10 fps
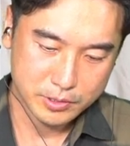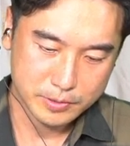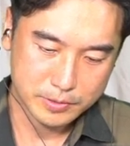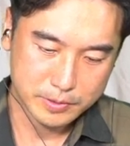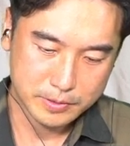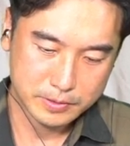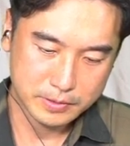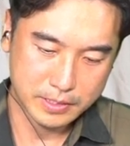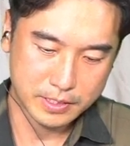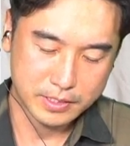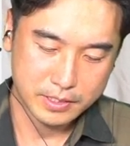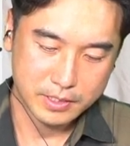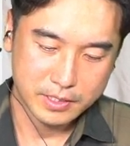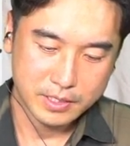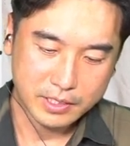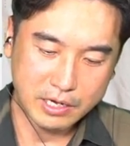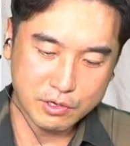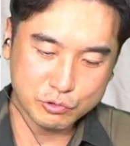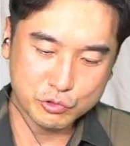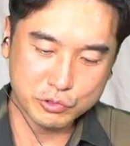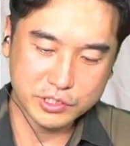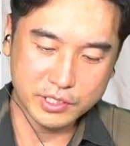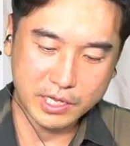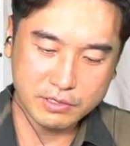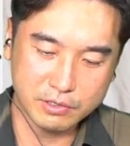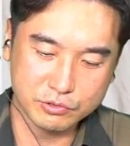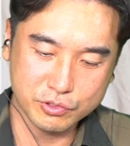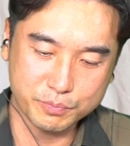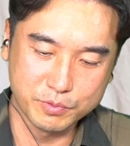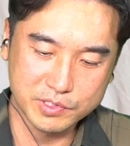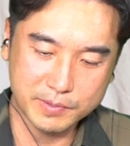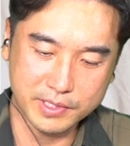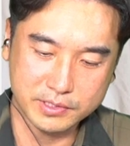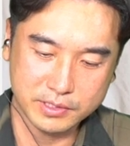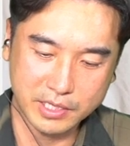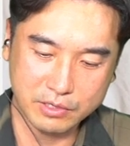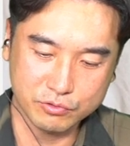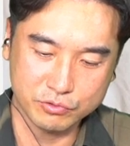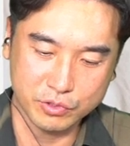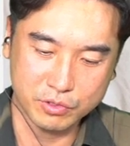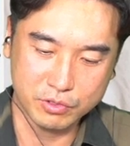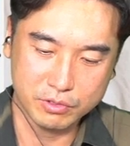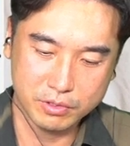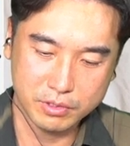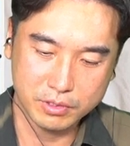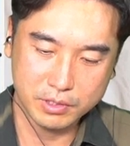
네. 네. 일단은. 캥거루족이시겠다, 캥거루족. 부모님과 같이 사는 캥거루족. 네?